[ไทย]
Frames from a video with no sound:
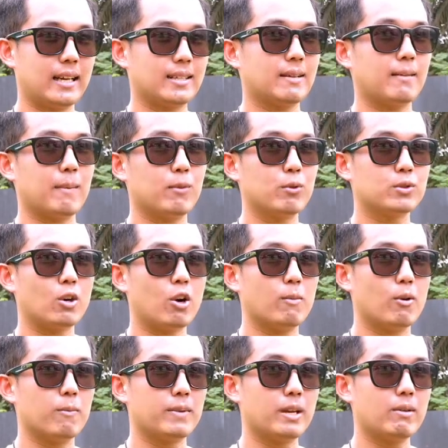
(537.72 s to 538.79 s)
แต่สำหรับลูกซอง
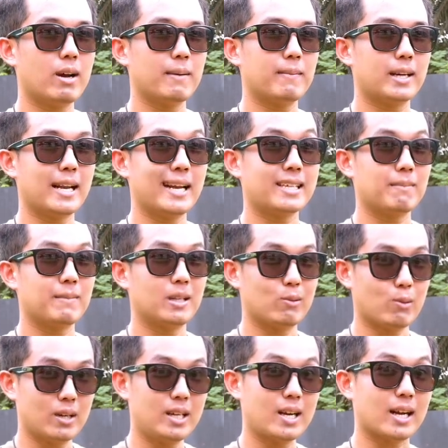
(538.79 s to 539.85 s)
ผมคิดว่ามันน่าจะมี
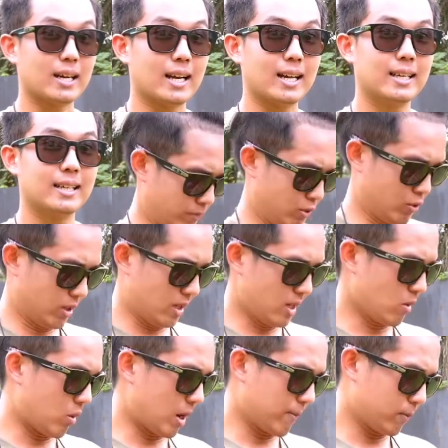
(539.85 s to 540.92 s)
ตัวเลือกนะส่วนเรื่อ
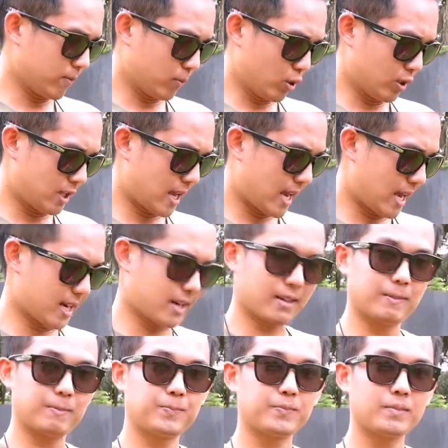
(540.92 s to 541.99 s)
งความทนทาน
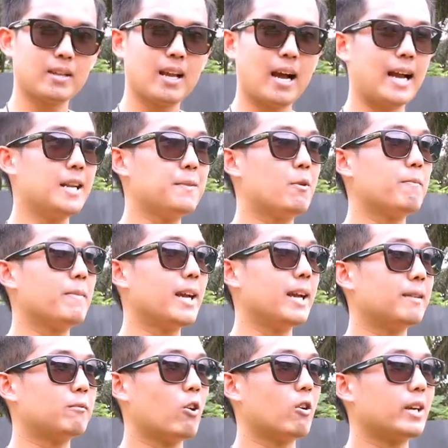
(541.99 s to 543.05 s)
อันนี้ผมไป
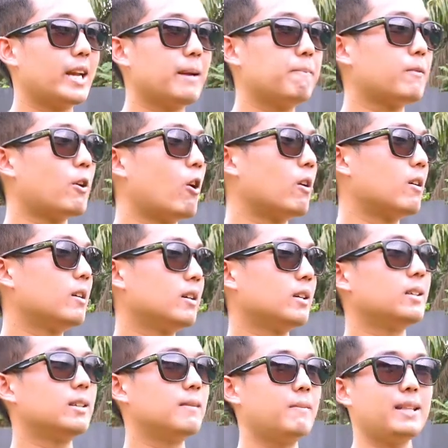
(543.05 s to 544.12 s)
นของคลิปของ
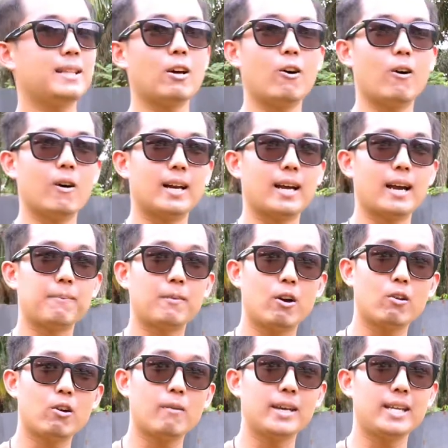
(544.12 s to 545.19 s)
พี่ต่อนะครับ เขา
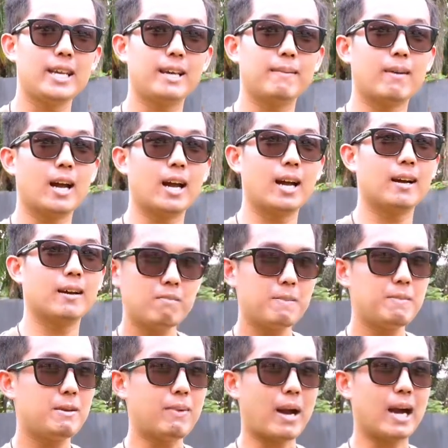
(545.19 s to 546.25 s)
ก็ไปยิงมาไม่
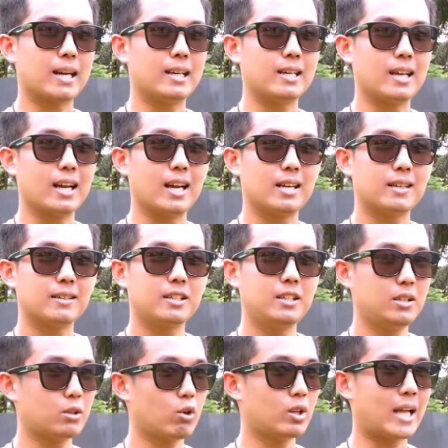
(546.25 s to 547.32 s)
มีพังเลยนะ คื
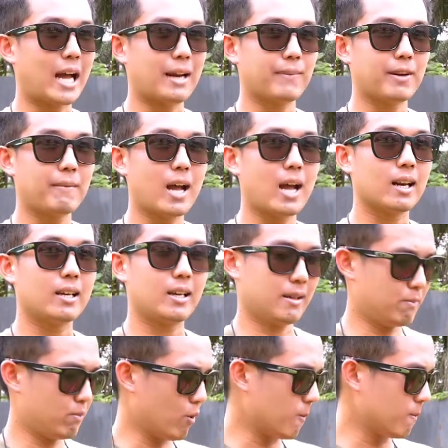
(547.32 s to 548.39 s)
อทนทานมาก ๆ เลย
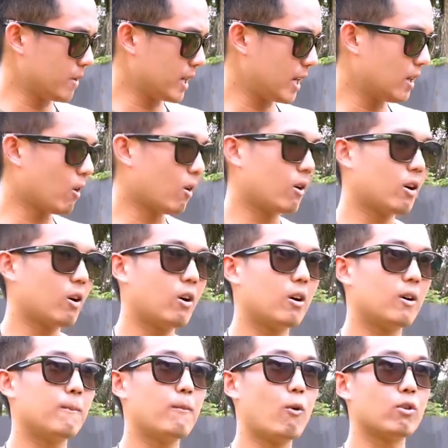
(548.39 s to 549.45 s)
ผมเมื่อกี้ลองก็
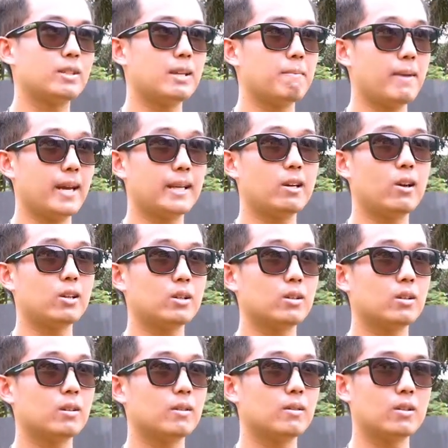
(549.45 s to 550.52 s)
60 เมตรก็
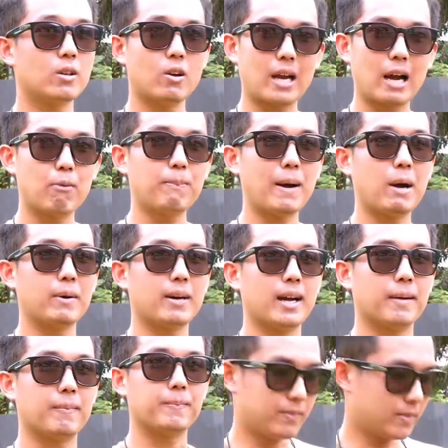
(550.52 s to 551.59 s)
ก็เข้าเป้านะค
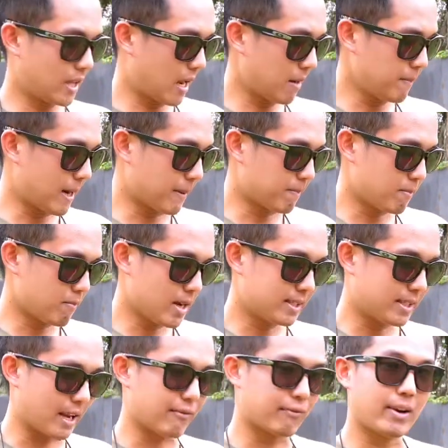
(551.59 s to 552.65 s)
รับ ทั้งแบบไม่
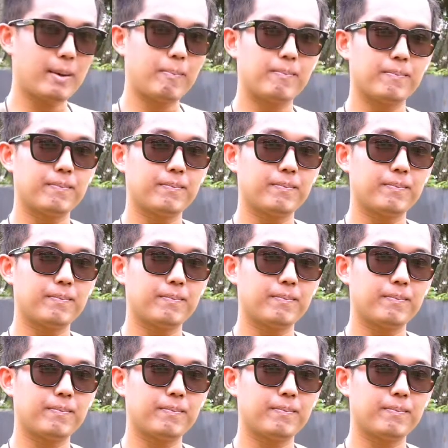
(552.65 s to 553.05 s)
ใส่ฟลิป